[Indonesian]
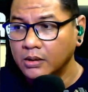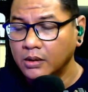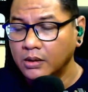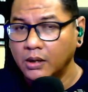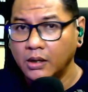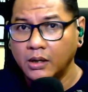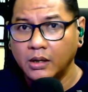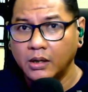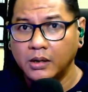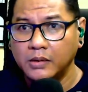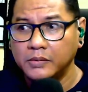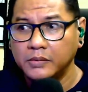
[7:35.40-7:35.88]

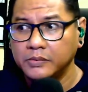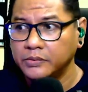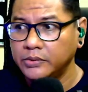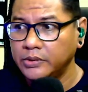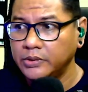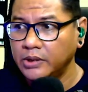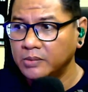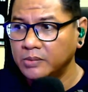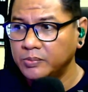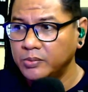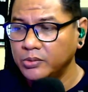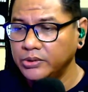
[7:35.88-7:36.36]
uh,
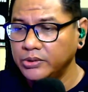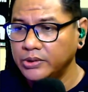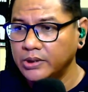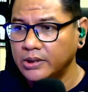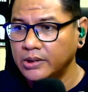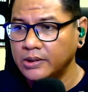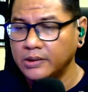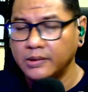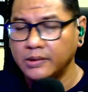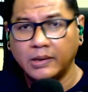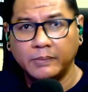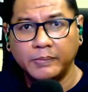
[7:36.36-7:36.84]
dia
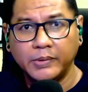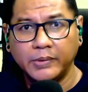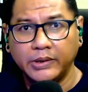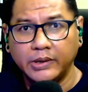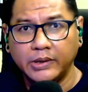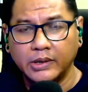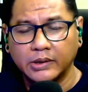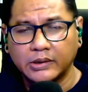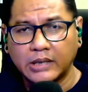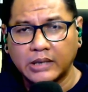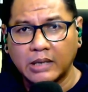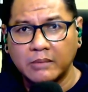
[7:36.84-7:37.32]
punya apa
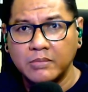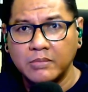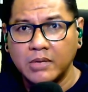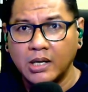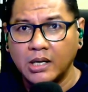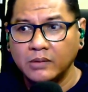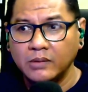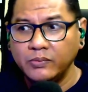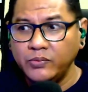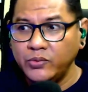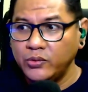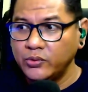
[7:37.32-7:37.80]
ya
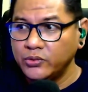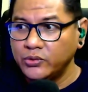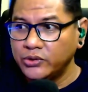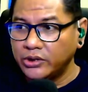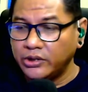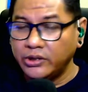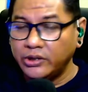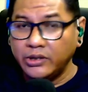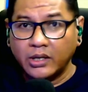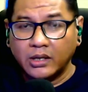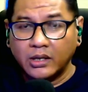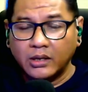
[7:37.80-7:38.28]
tambahan
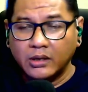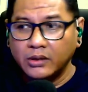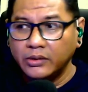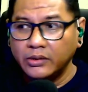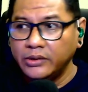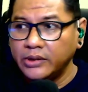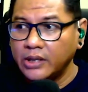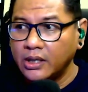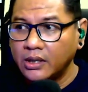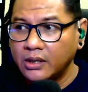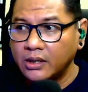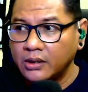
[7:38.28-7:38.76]
musik yang
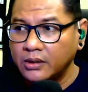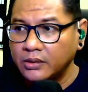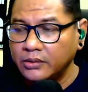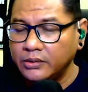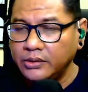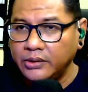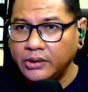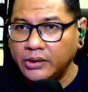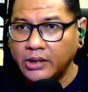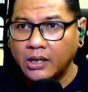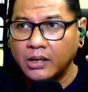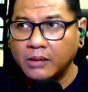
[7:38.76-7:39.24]
yang
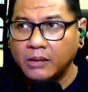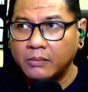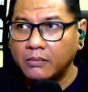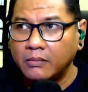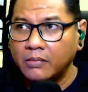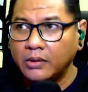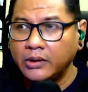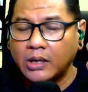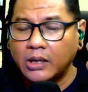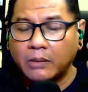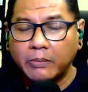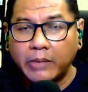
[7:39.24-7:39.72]
yang
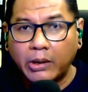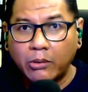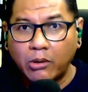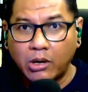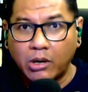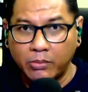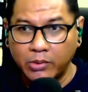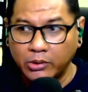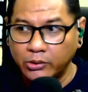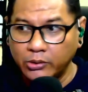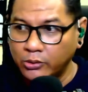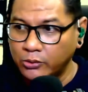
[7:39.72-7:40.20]
yang
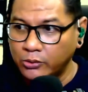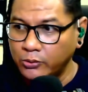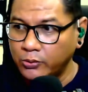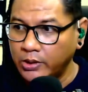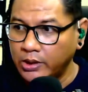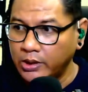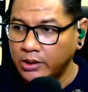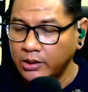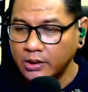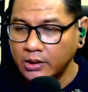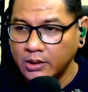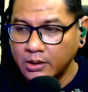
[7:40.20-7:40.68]
mewah menurut gua